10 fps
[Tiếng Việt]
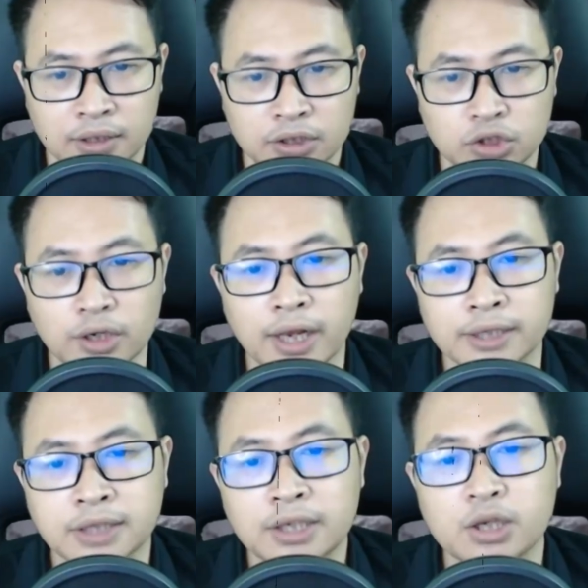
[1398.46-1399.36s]
Cho
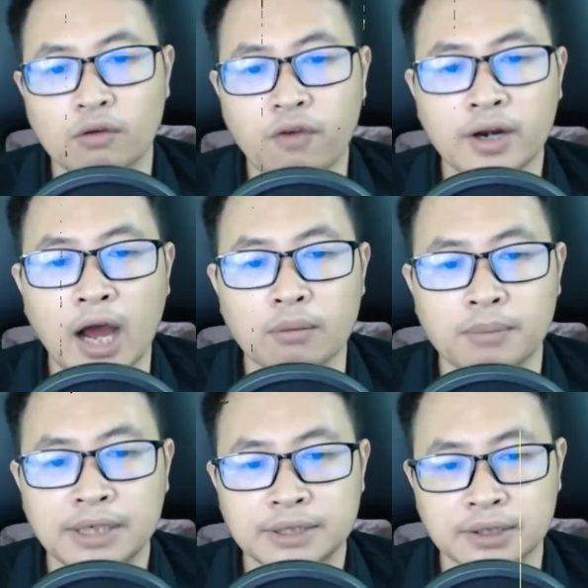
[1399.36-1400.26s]
nên rất nhiều võ đạo
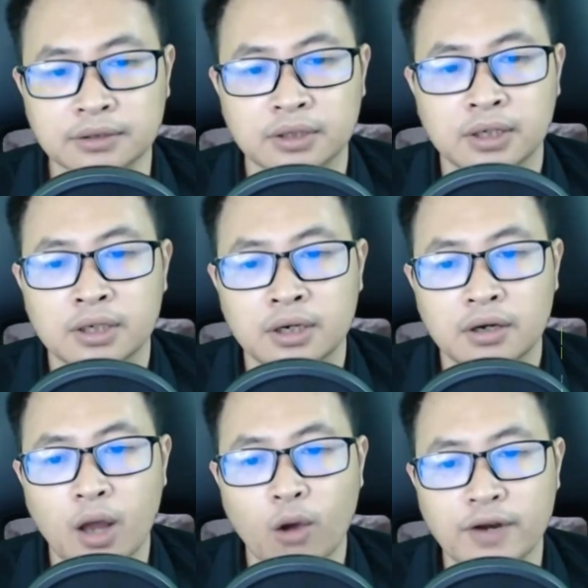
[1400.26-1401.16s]
minh sư
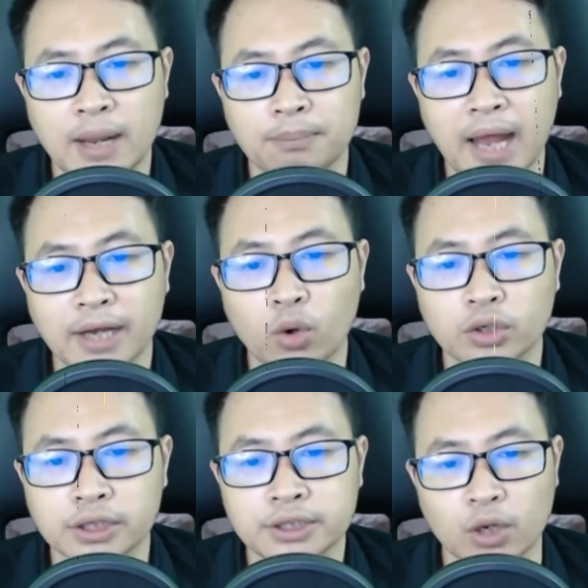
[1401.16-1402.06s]
Đều phải lặp lại
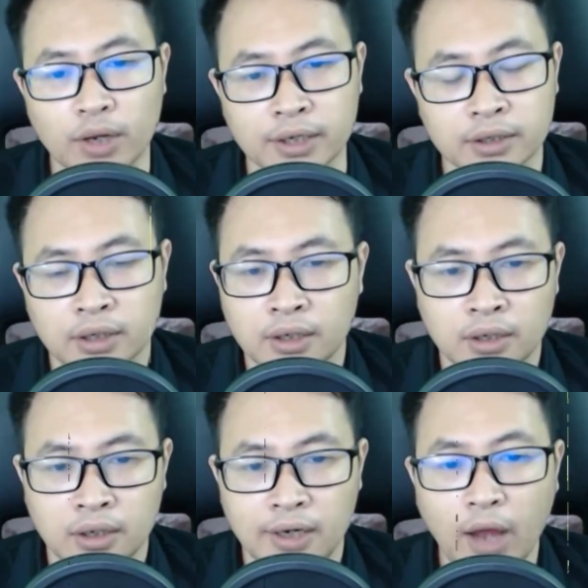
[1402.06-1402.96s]
ngôn ngữ nhiều lần
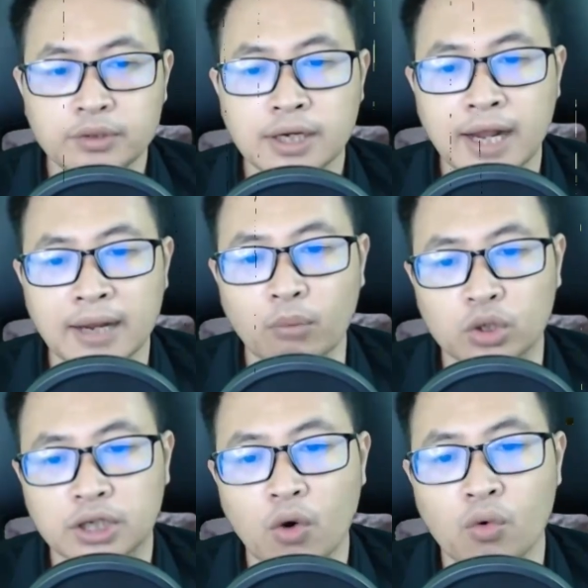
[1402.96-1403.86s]
Lão nhân lại là một
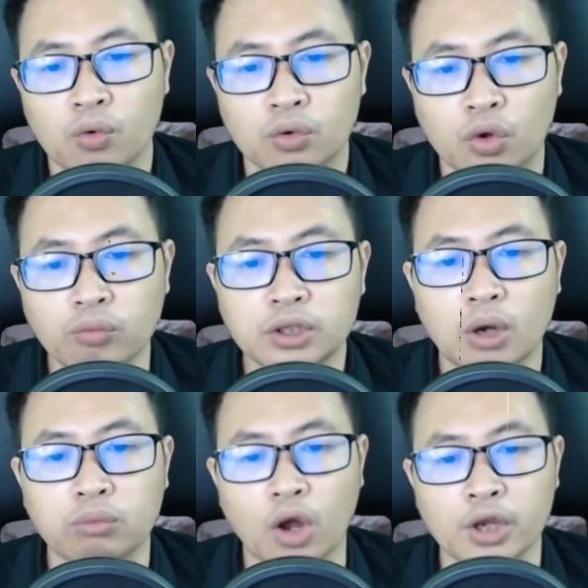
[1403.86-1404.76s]
câu Cũng
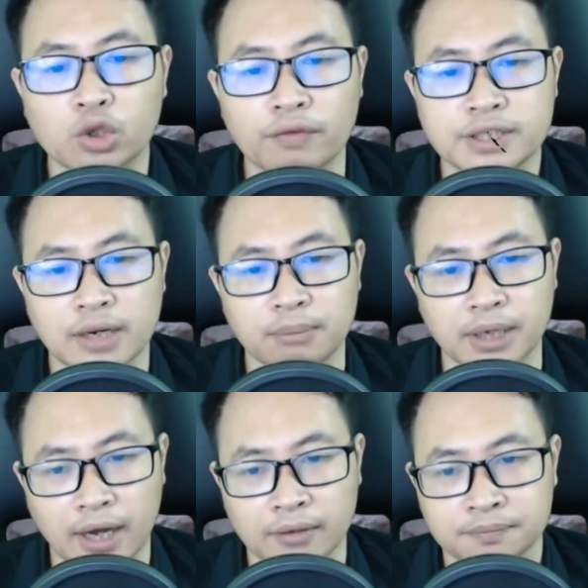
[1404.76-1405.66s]
không nói cùng với Trần
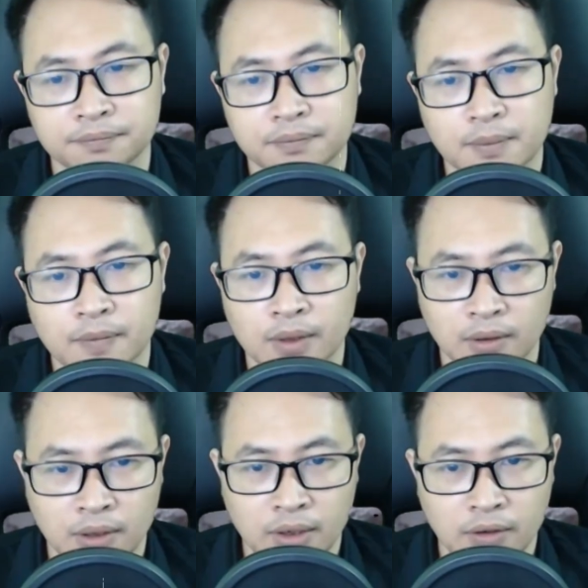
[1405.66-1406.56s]
Bình An
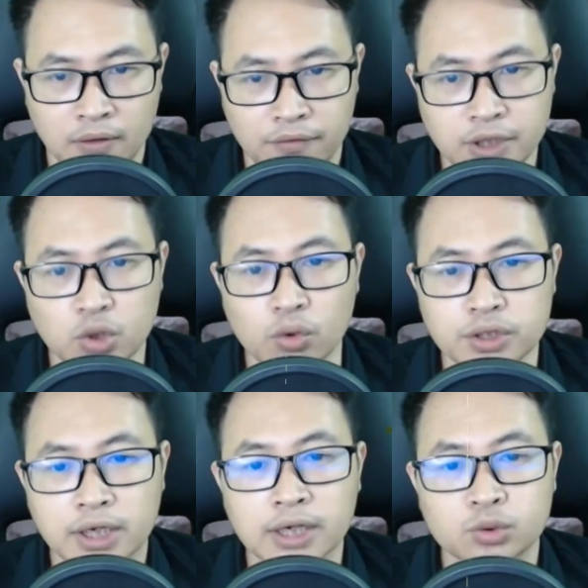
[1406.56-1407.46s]
Ví dụ
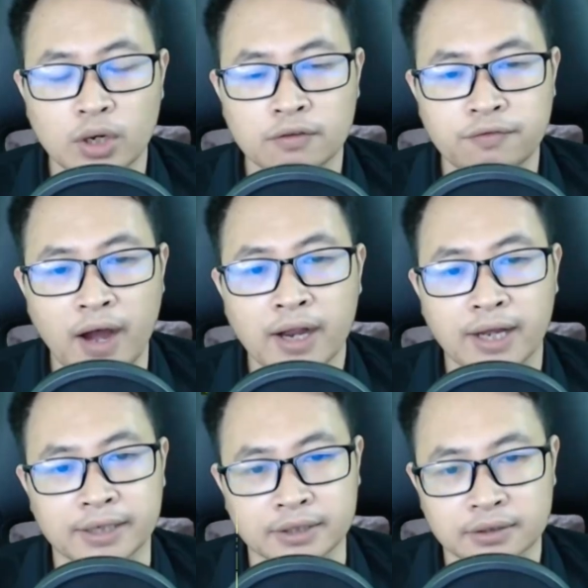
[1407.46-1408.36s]
như cơ duyên phá
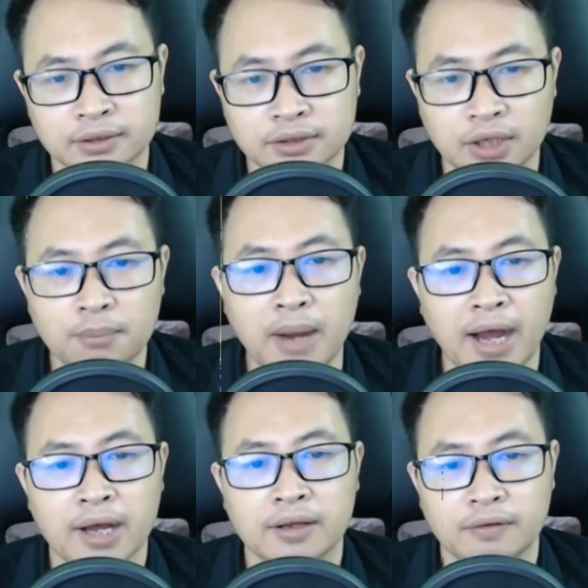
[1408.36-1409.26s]
cảnh Giữa
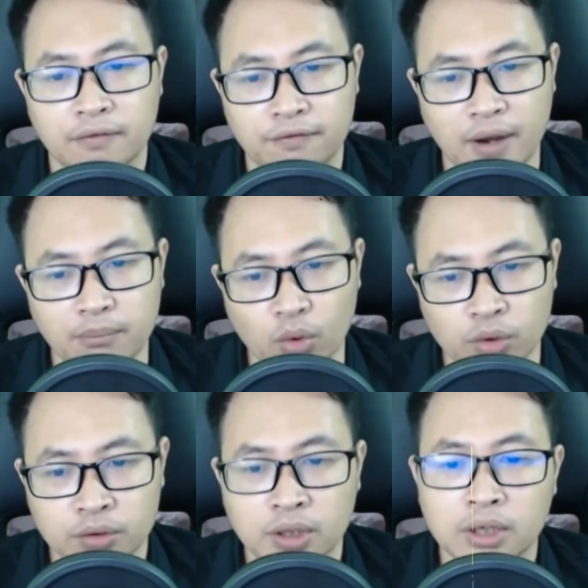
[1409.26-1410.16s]
3 và
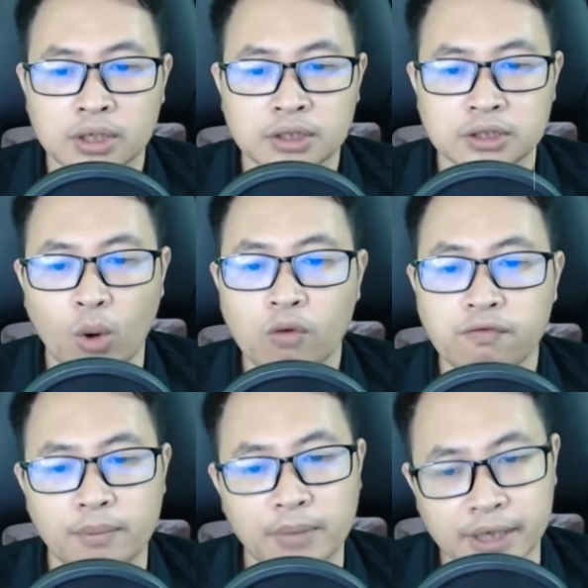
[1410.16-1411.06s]
4 6
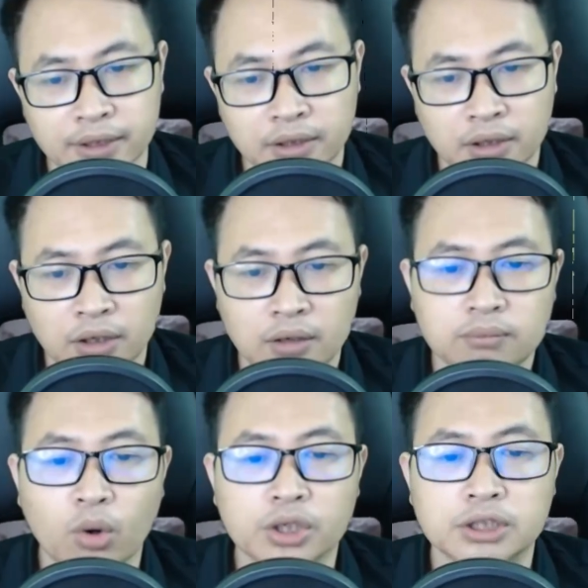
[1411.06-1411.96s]
và 7
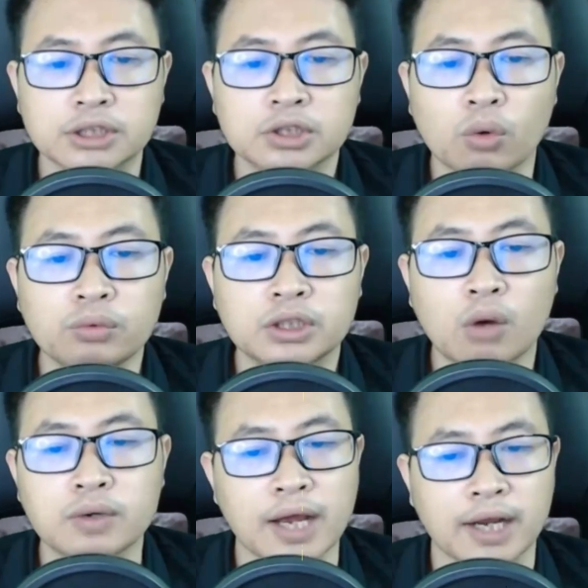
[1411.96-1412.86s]
Một chữ cũng
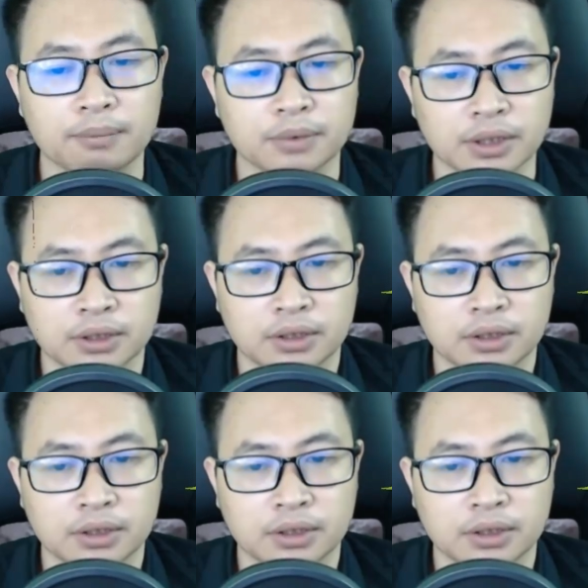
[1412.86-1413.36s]
không đề cập tới